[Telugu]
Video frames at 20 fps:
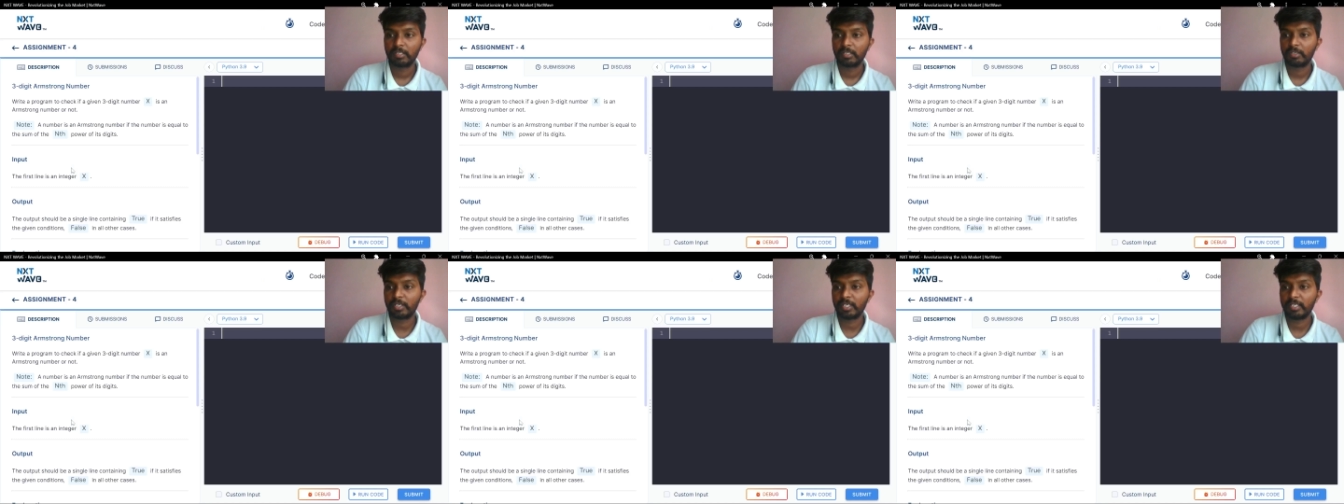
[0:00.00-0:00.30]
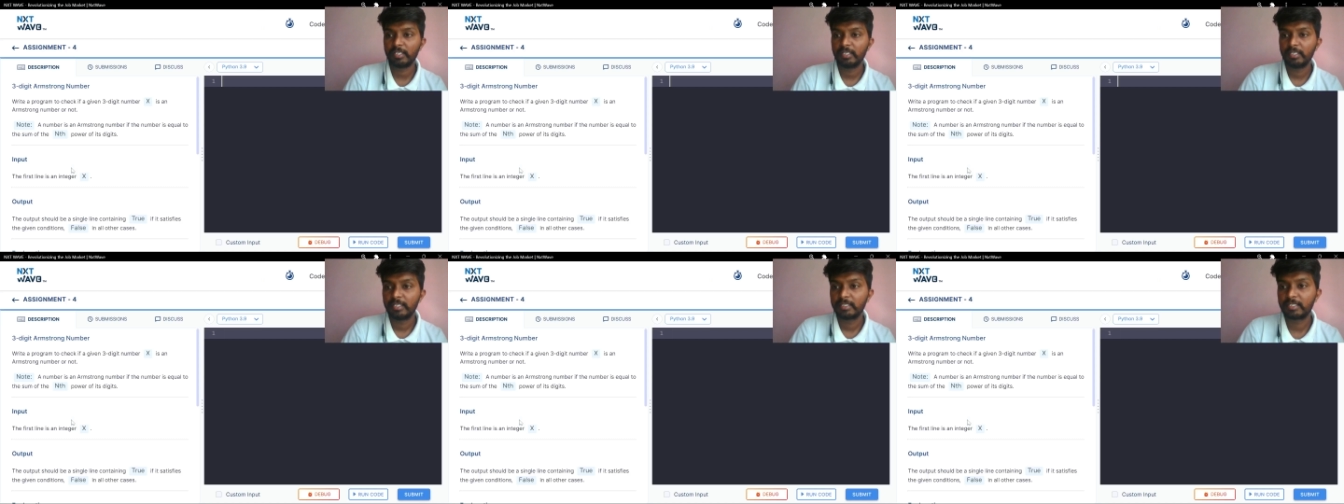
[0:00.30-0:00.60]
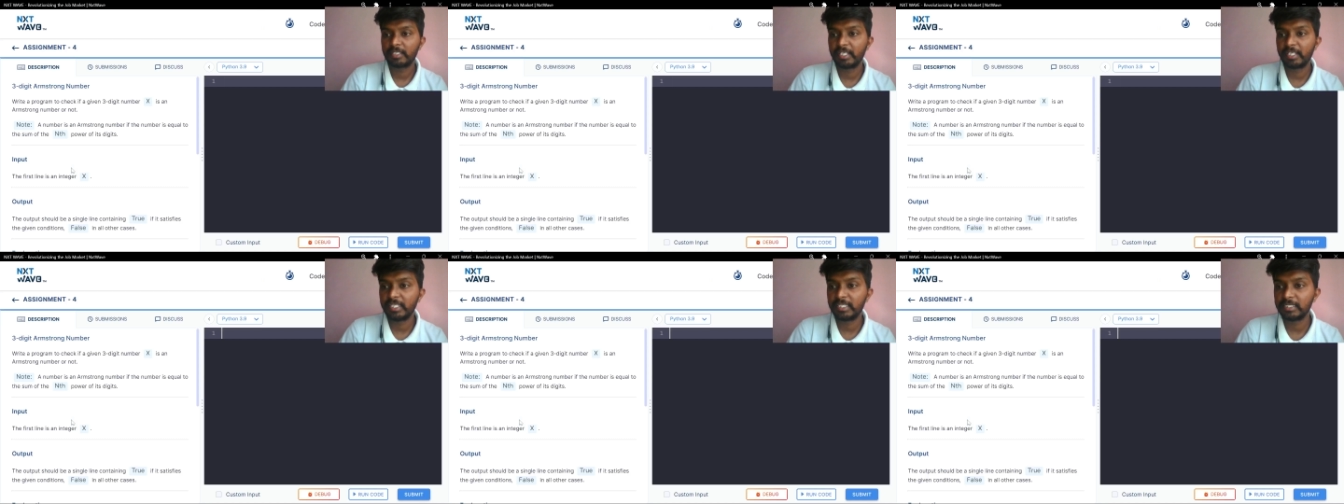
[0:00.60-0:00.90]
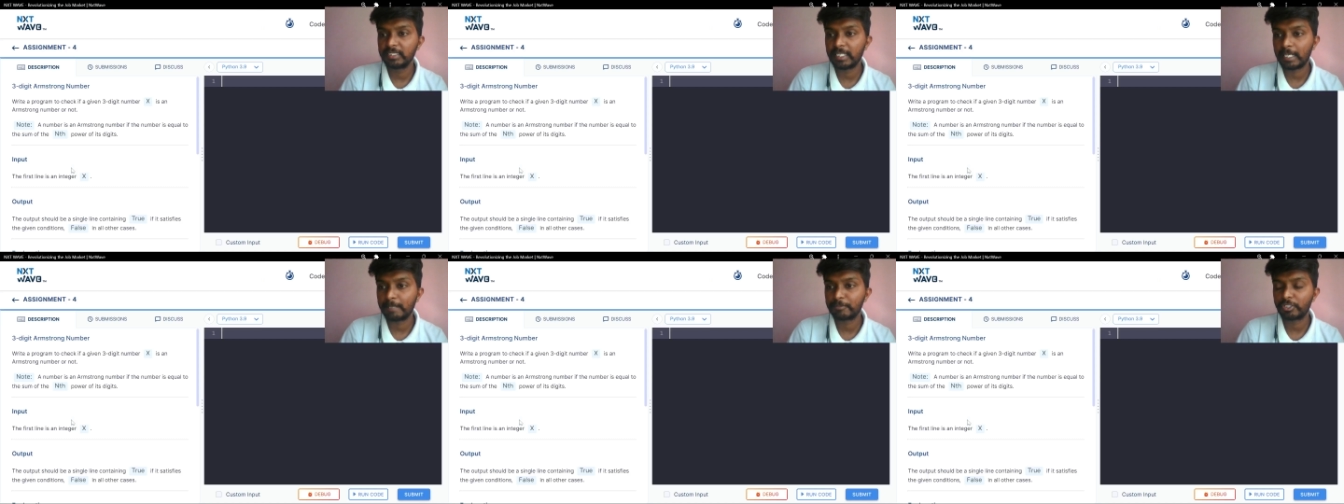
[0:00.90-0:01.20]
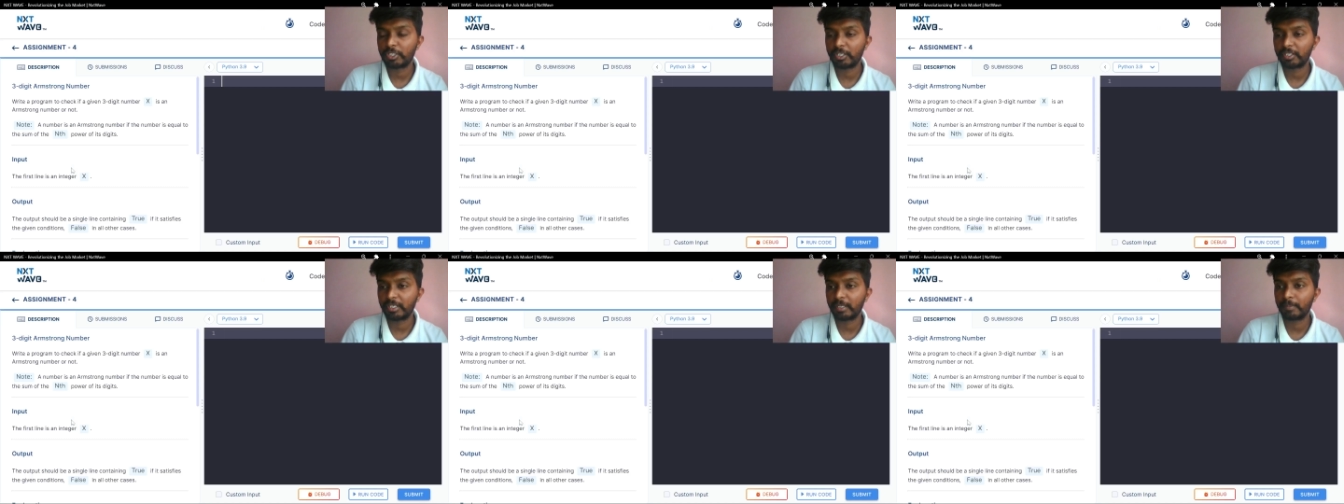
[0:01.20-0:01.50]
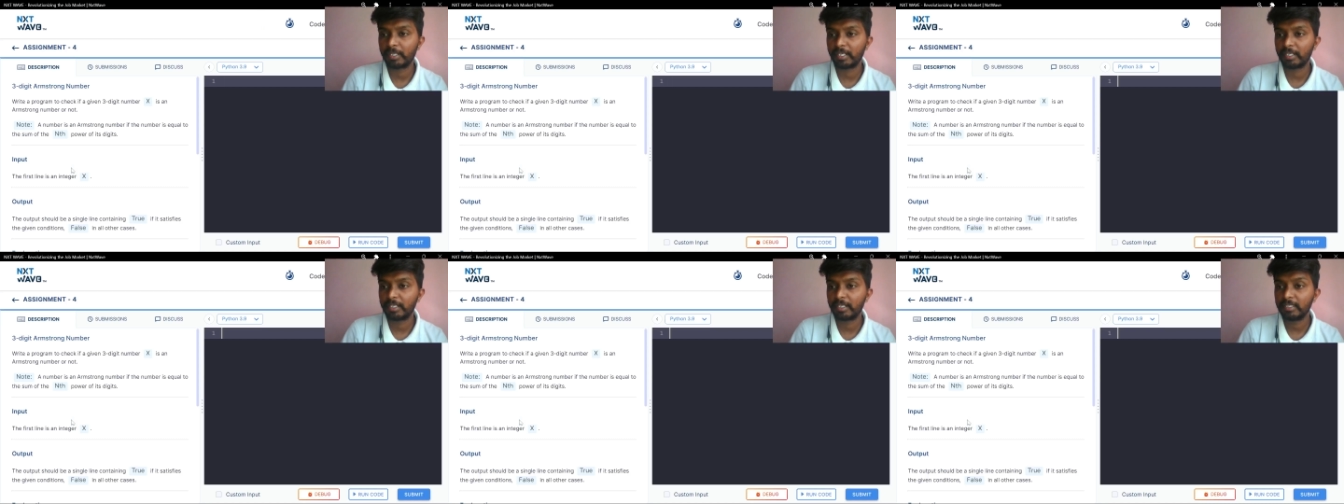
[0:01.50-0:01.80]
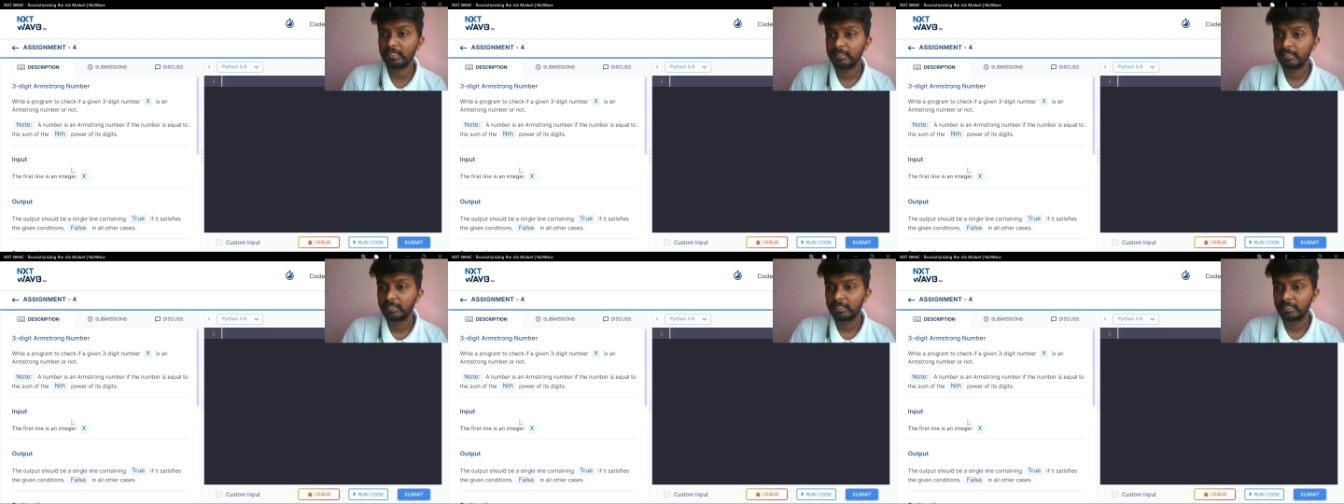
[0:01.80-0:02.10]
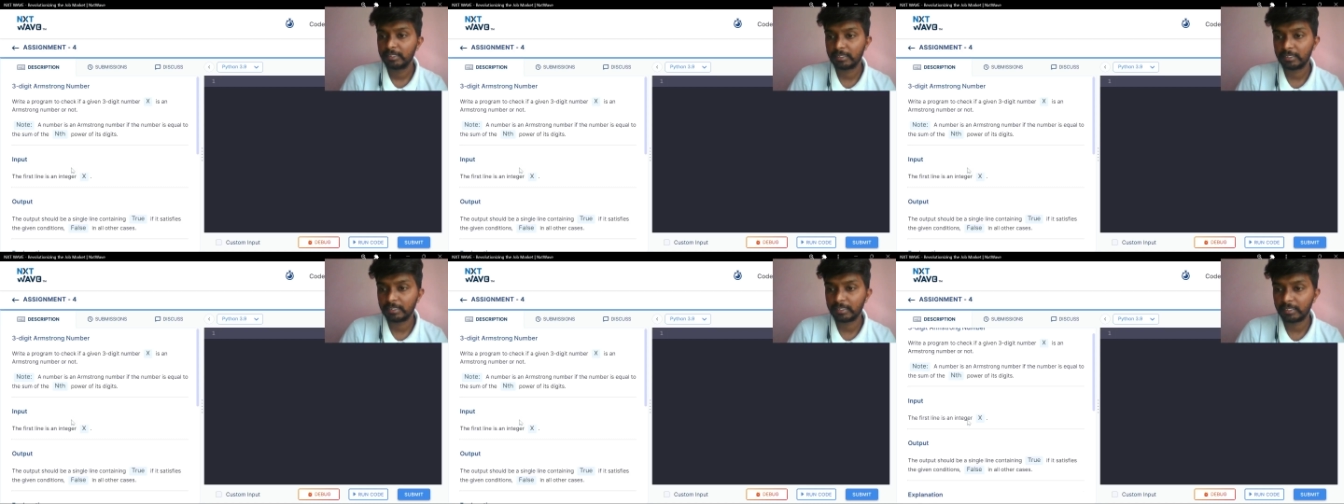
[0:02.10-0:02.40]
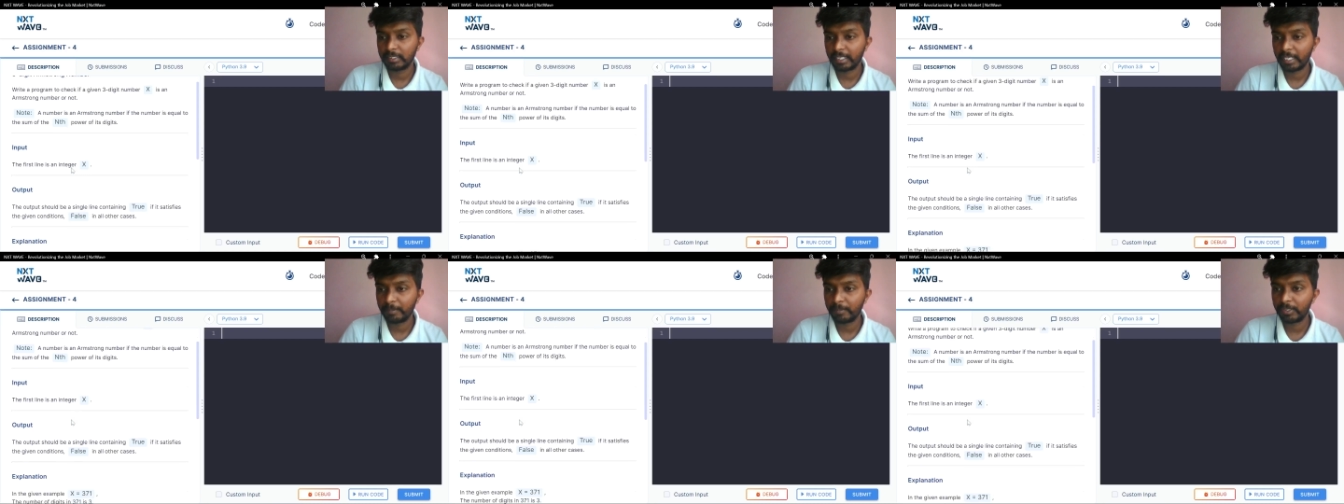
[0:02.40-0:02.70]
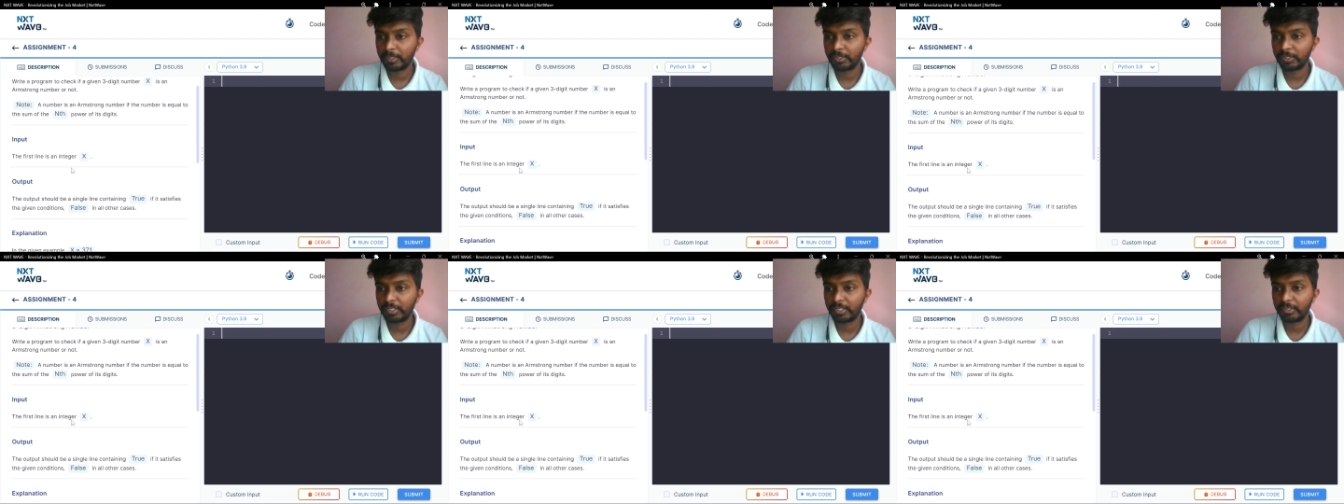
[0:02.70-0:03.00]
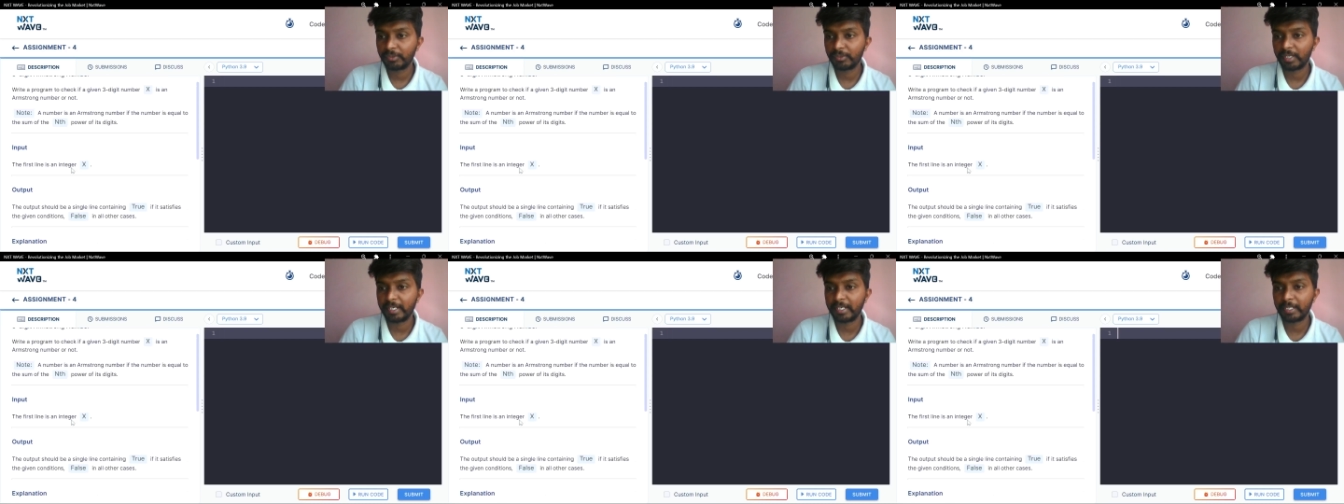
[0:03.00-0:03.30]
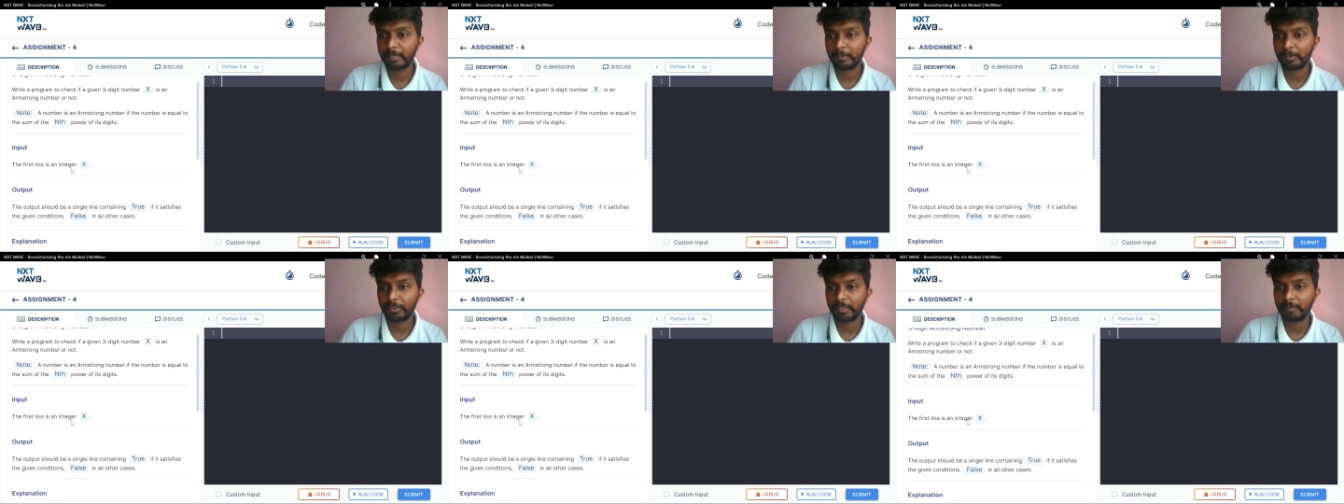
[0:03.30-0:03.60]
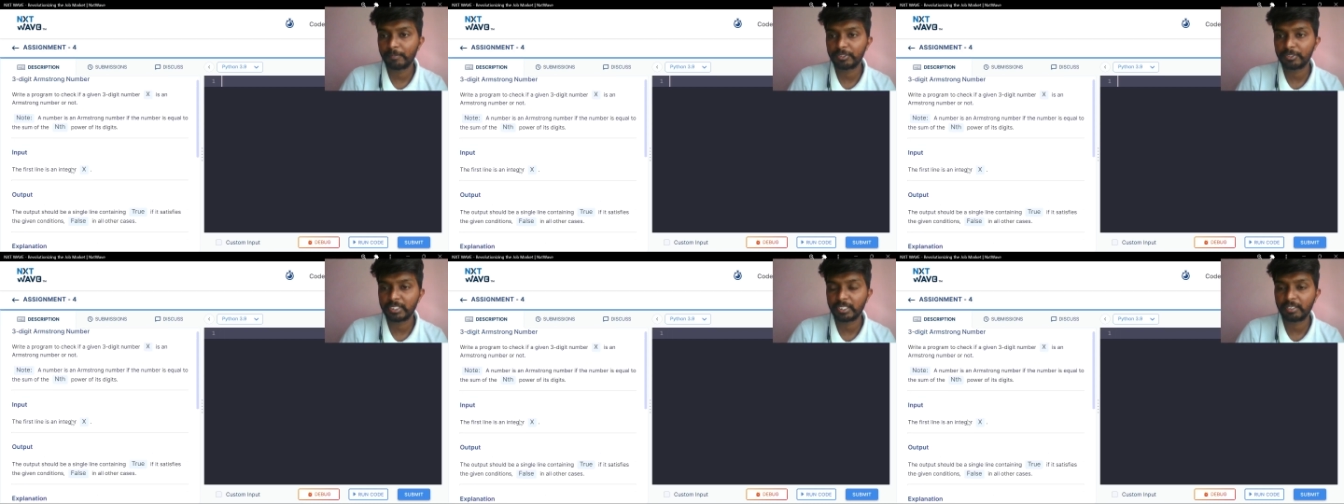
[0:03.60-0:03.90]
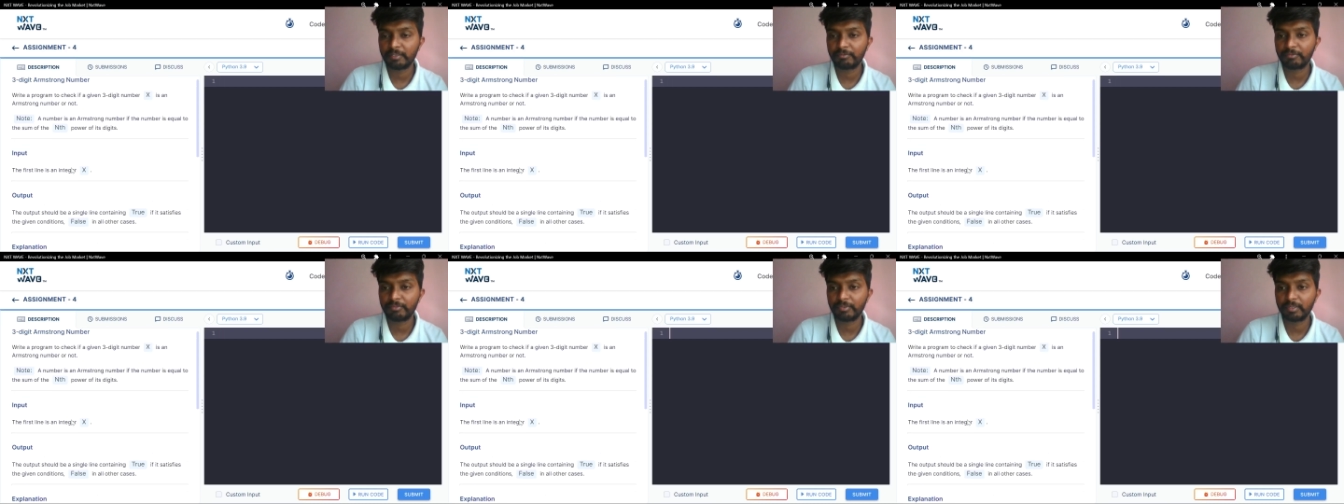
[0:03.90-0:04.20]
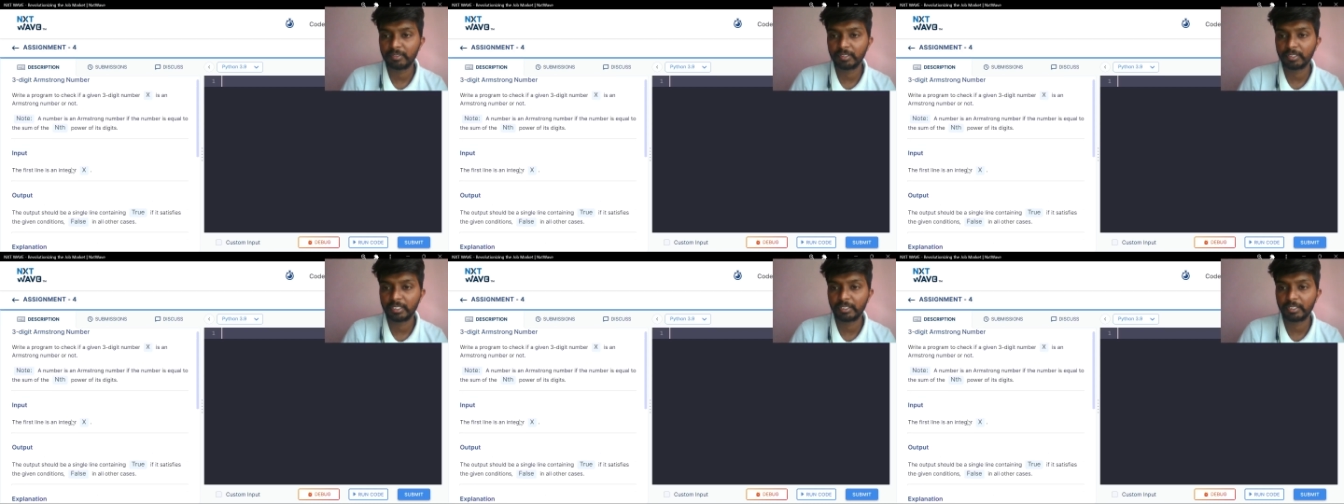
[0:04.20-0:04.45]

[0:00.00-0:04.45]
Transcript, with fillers: ఓకే త్రీ డిజిట్ ఆమ్స్ట్రాంగ్ నెంబర్ అంటే ఏమంటున్నాడు రైట్ ప్రోగ్రామ్ టు చెక్ ఇఫ్